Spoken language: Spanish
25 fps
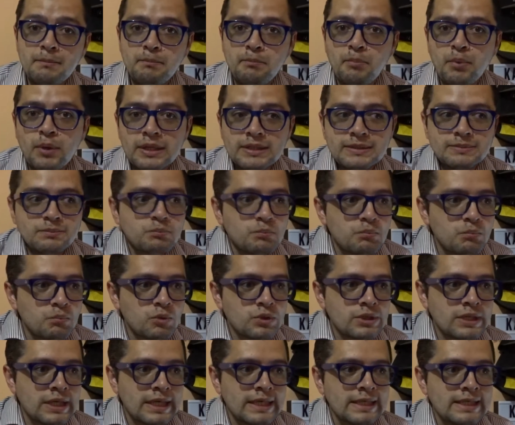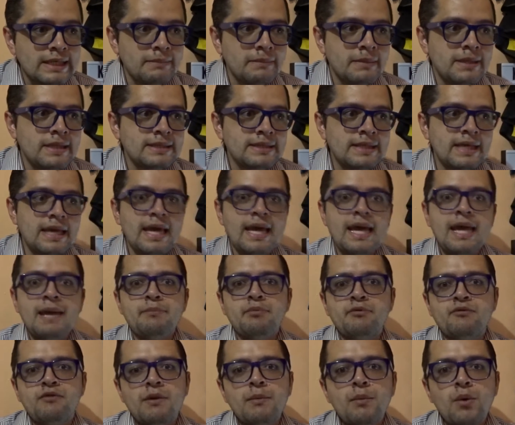Pues mucha gente me decía, hey,
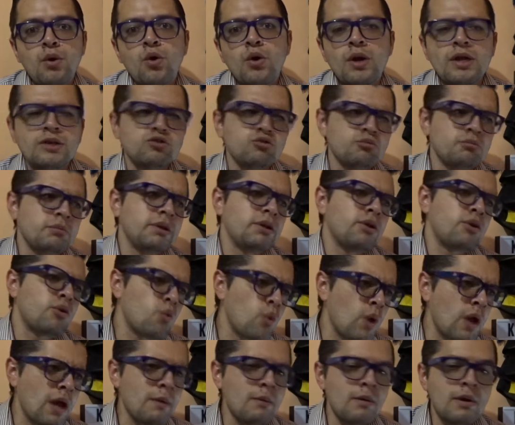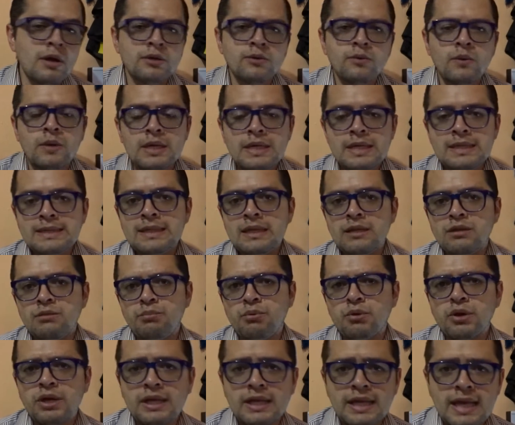por favor, haz un video nuevo, actualízalo
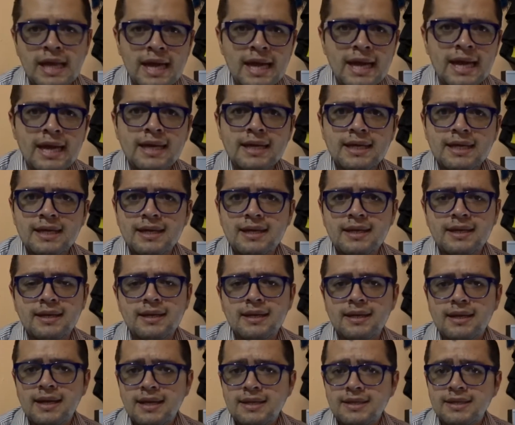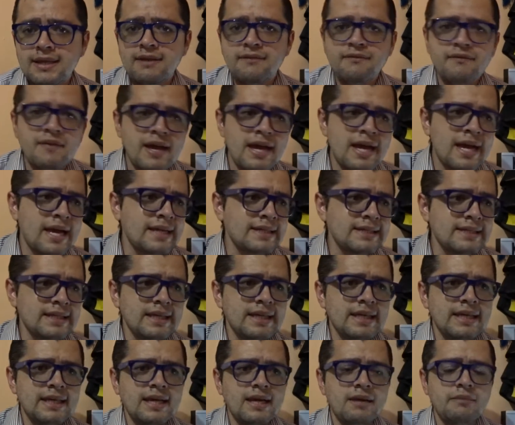porque ya la interfaz
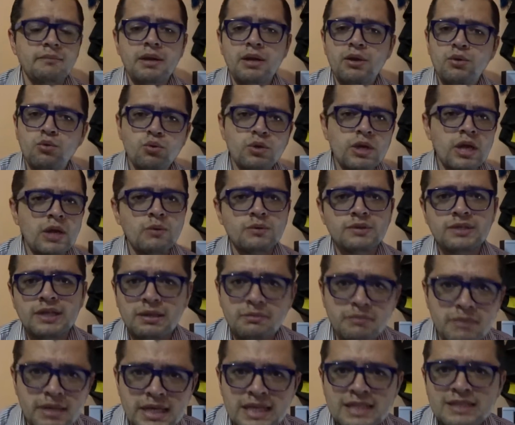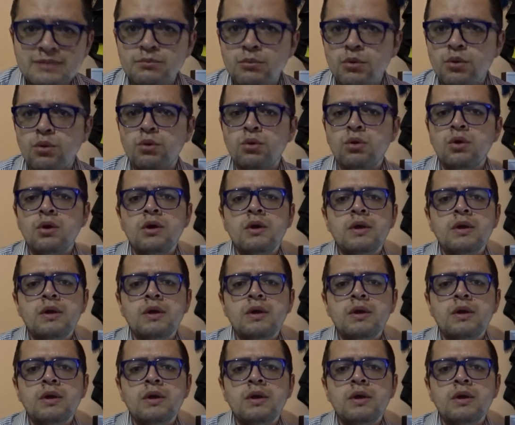y el menú ya no es el mismo